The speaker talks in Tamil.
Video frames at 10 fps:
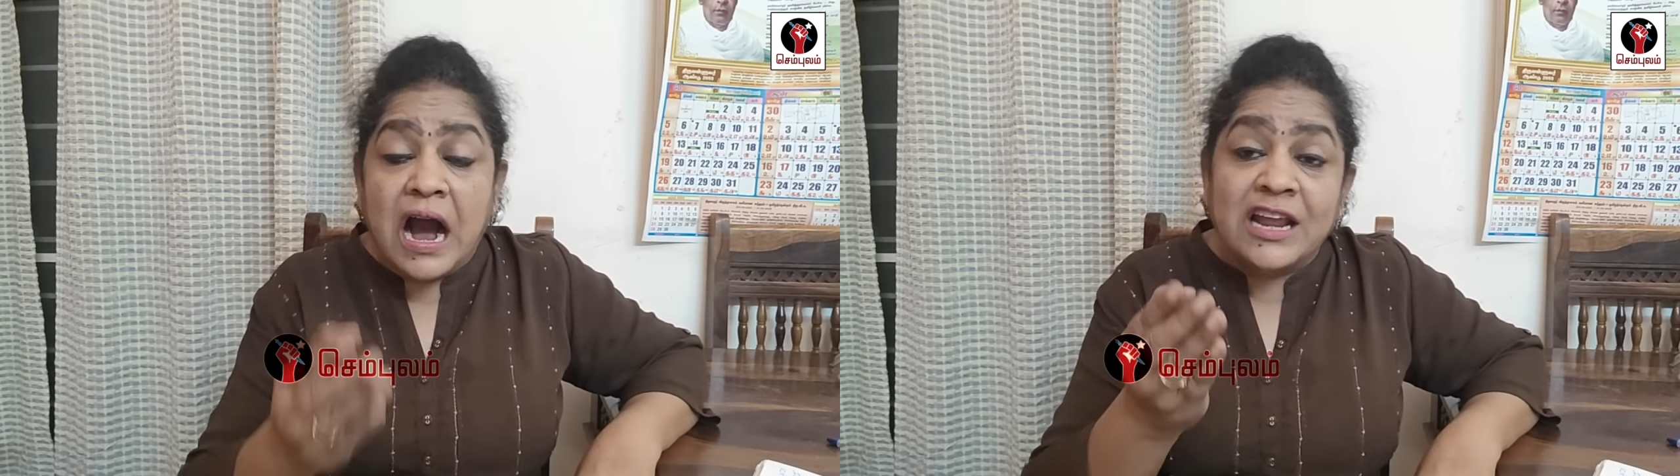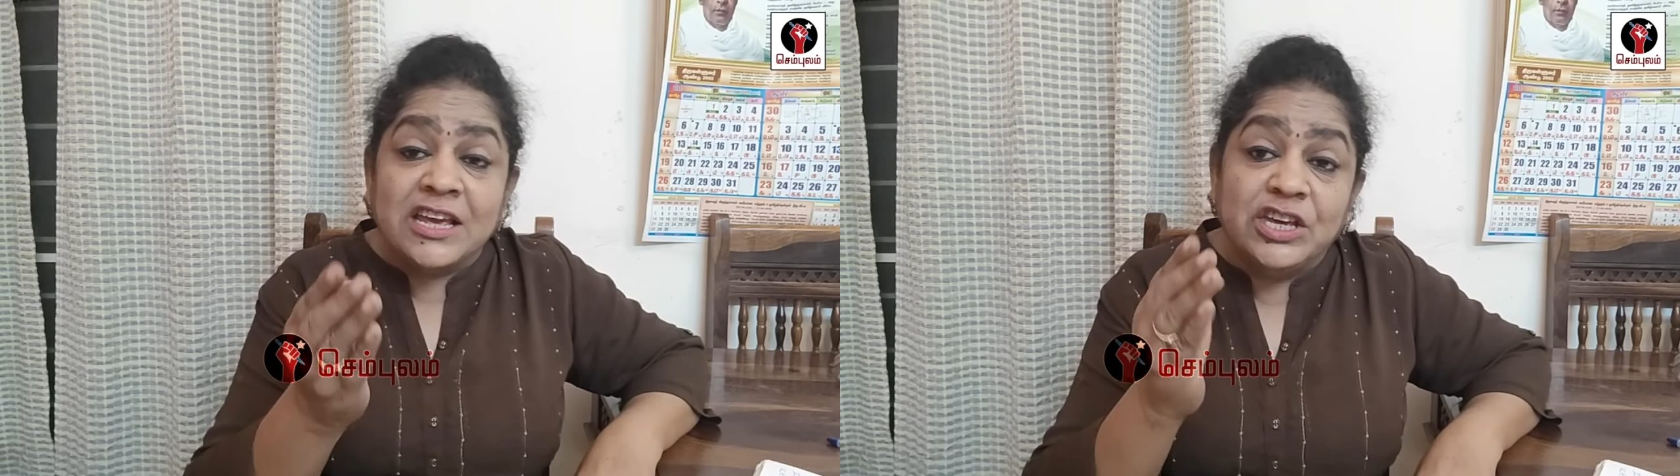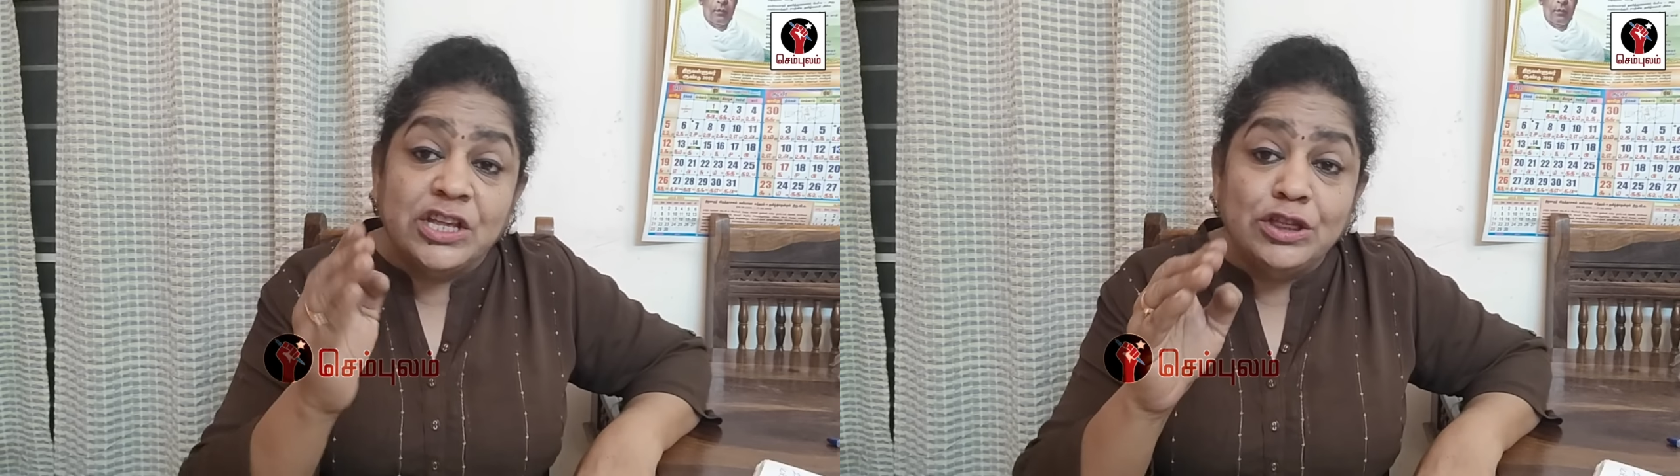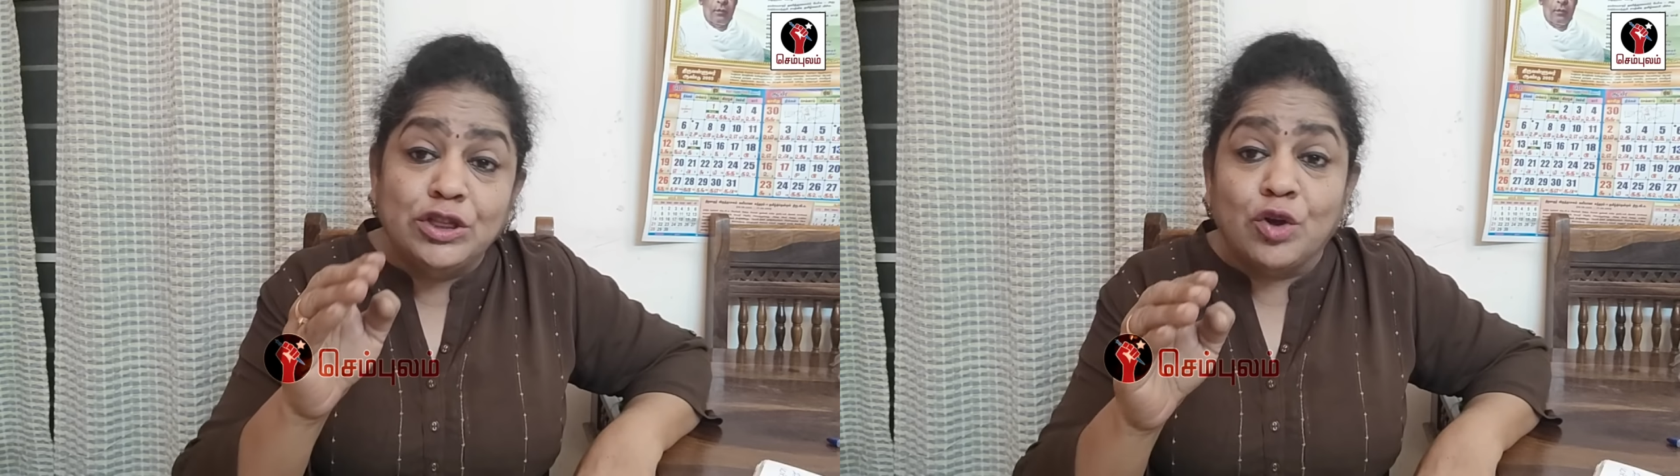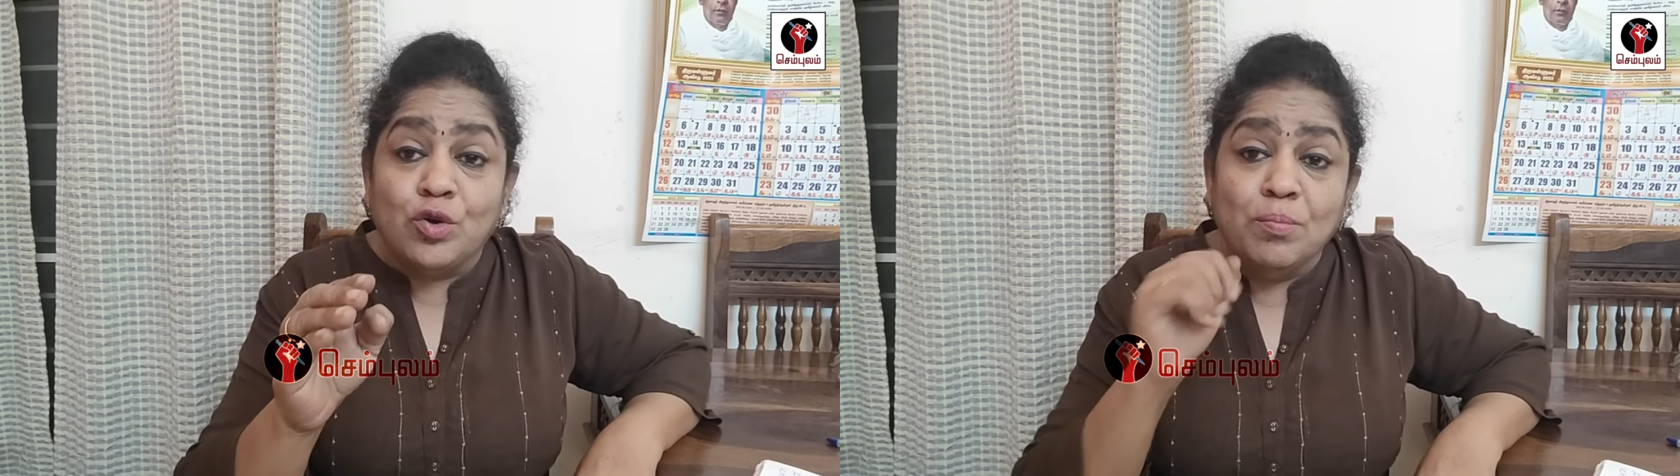ஆனால்
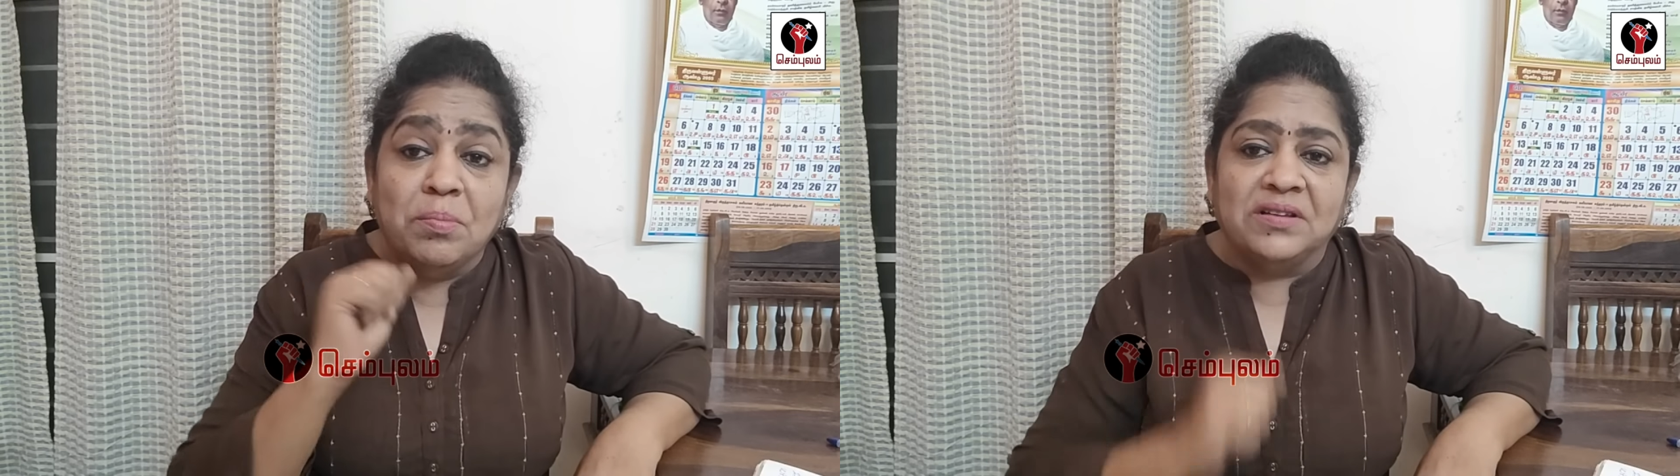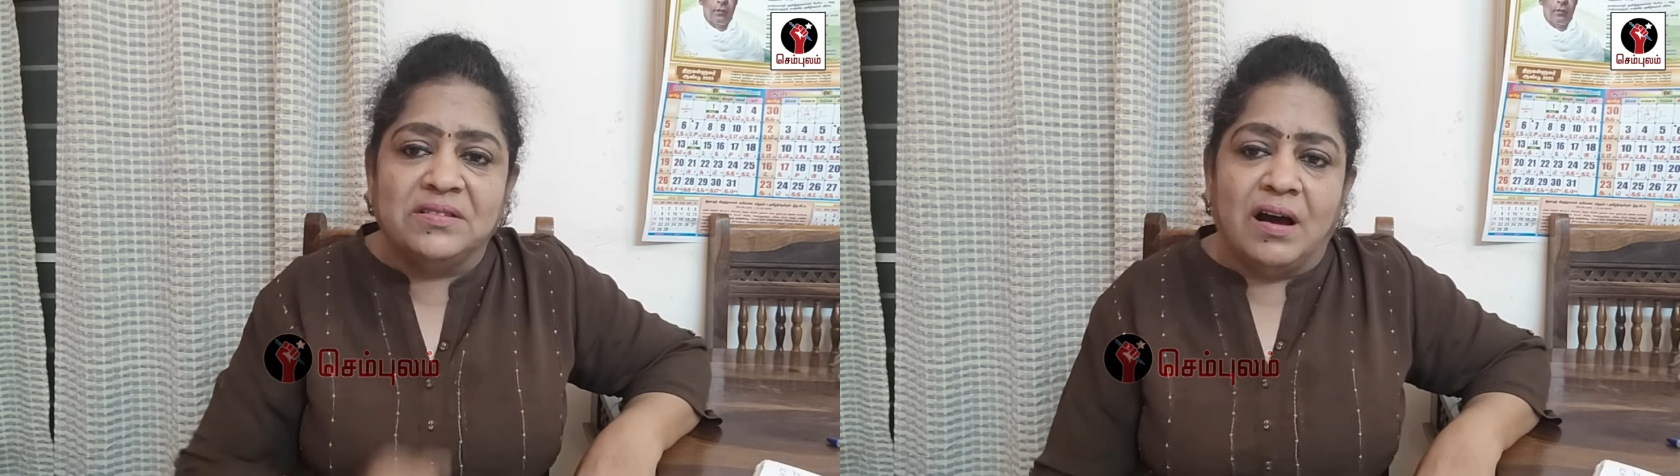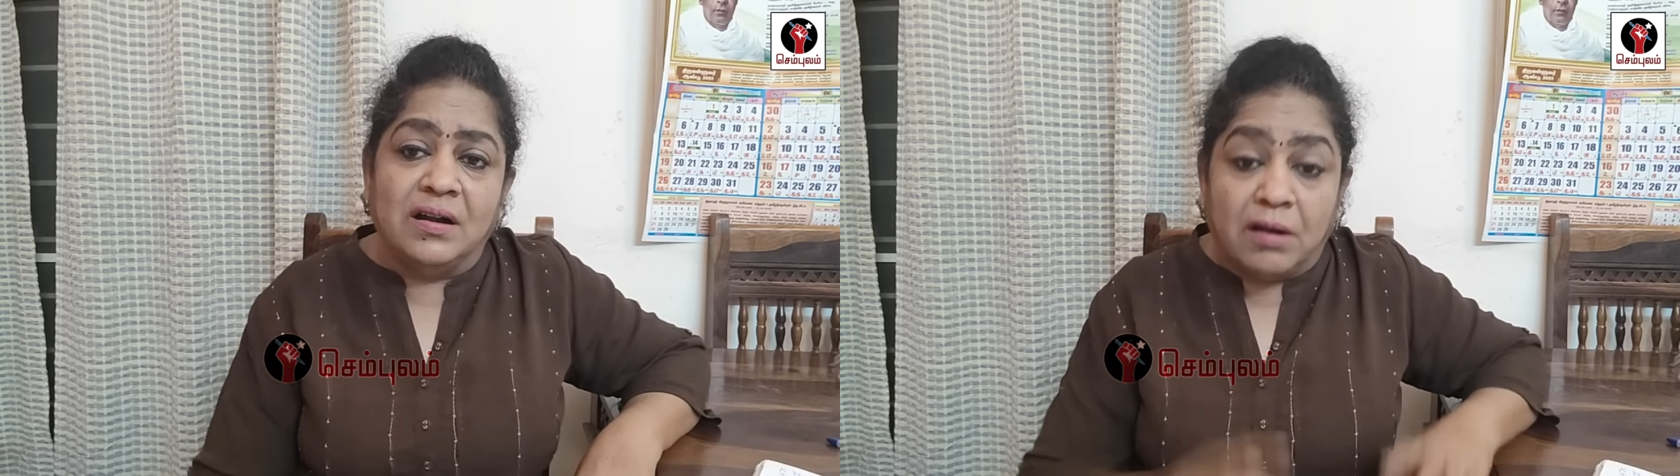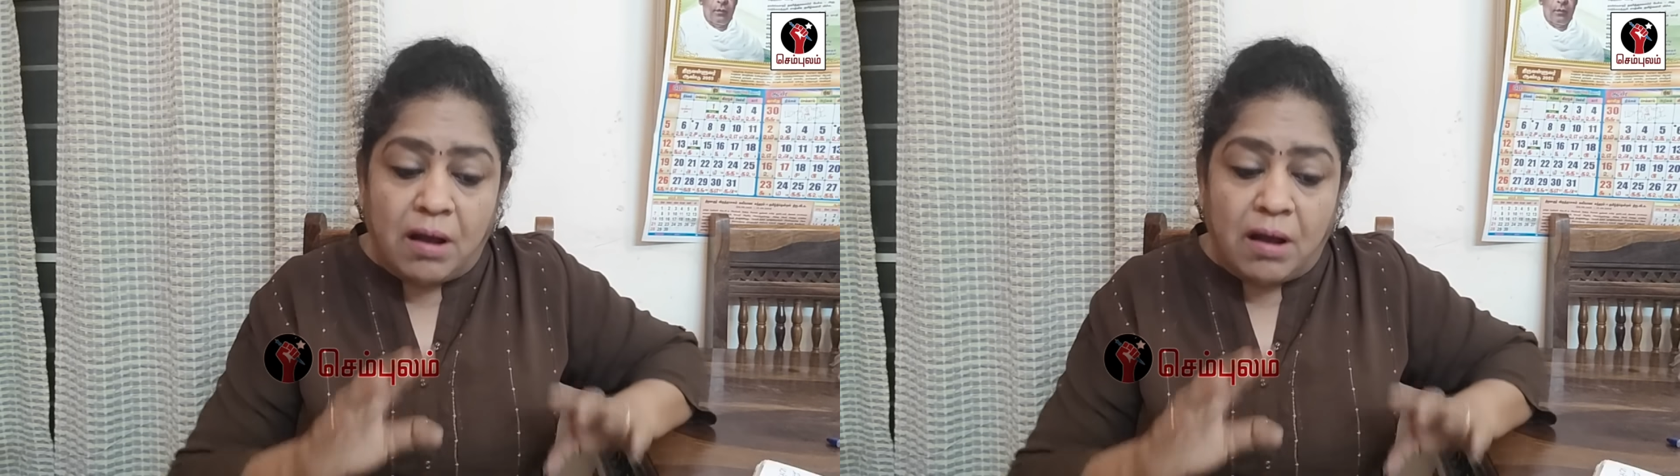இந்த கும்பல் தான்